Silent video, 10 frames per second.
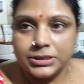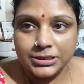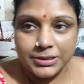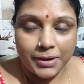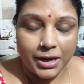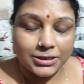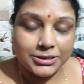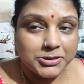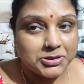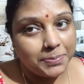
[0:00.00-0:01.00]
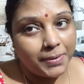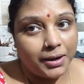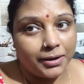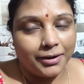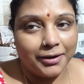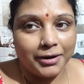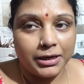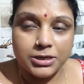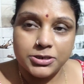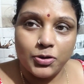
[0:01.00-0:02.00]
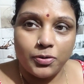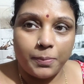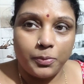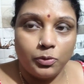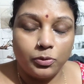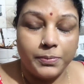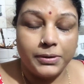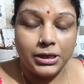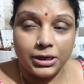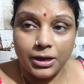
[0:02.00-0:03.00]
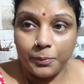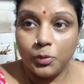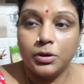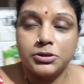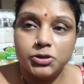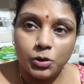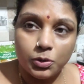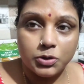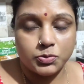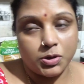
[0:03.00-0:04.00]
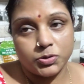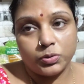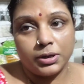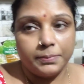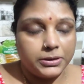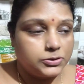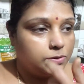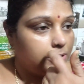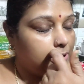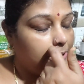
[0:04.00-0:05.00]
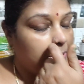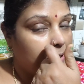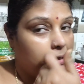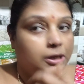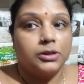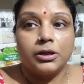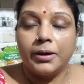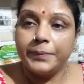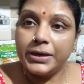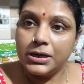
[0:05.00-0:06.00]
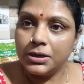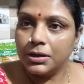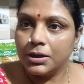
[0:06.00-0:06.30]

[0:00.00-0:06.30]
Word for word: जय शिवाय जय श्री महाकाल कैसे हो आप लोग उम्मीद है कि आप लोग अच्छे होंगे स्वस्थ होंगे मस्त होंगे तो हम ये